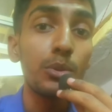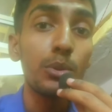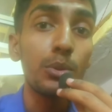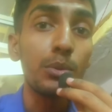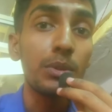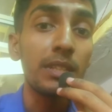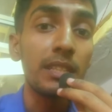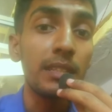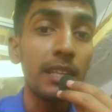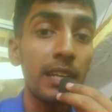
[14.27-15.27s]
तो
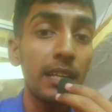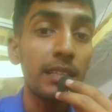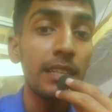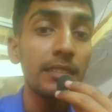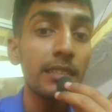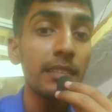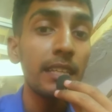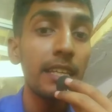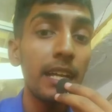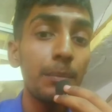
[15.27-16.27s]
देखा देख
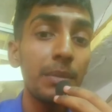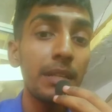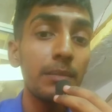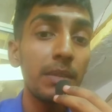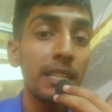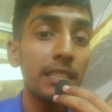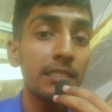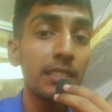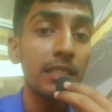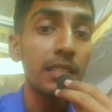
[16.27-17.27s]
सकते हैं यहाँ पे मैंने
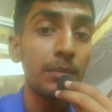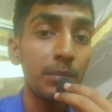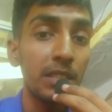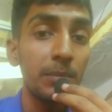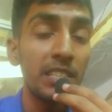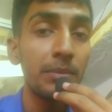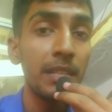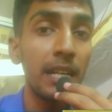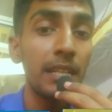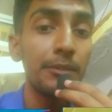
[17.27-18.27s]
इस इमेज
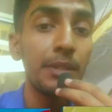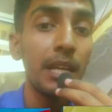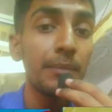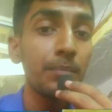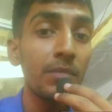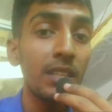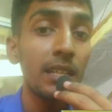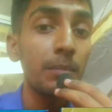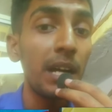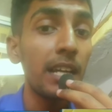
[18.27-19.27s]
भी लगाई हुई है
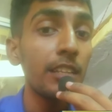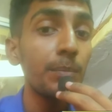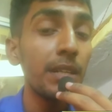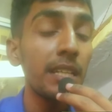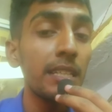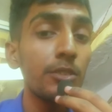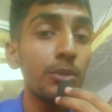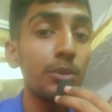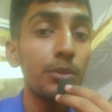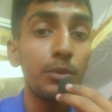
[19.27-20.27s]
कि भारत पे के
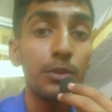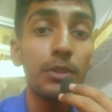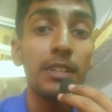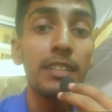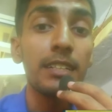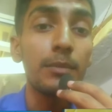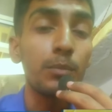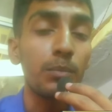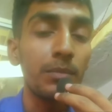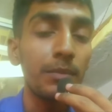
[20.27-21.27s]
जो आ,
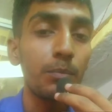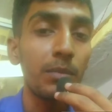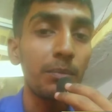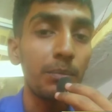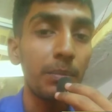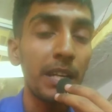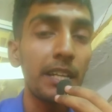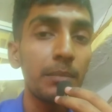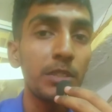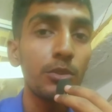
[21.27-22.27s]

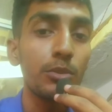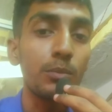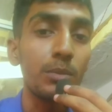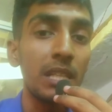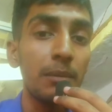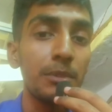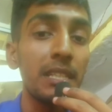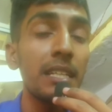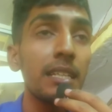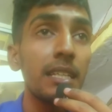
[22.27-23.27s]
पैकेट में जो मिला
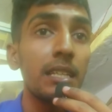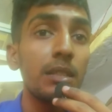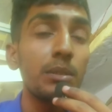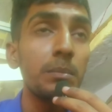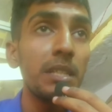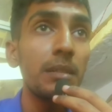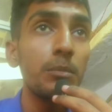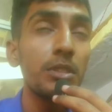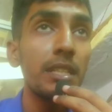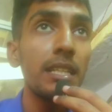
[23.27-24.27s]
मुझे उसमें
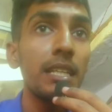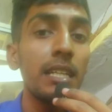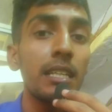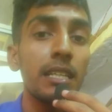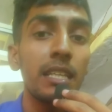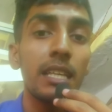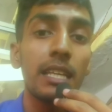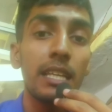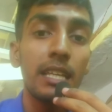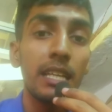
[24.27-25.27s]
मुझे
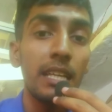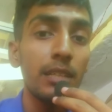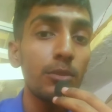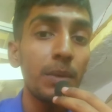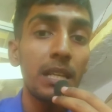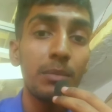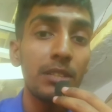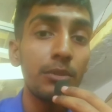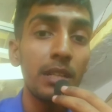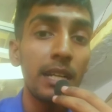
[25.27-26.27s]
एक तो पहले
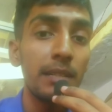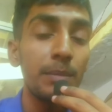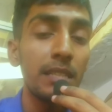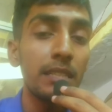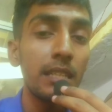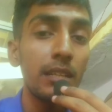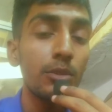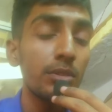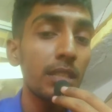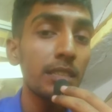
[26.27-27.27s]
मैनुअल गाइड मिलती है
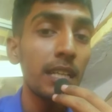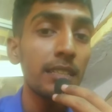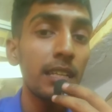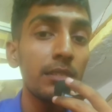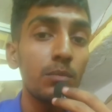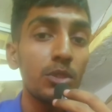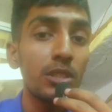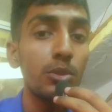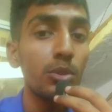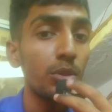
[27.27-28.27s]
उसके साथ साथ
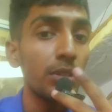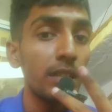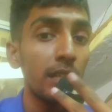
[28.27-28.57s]
मुझे दो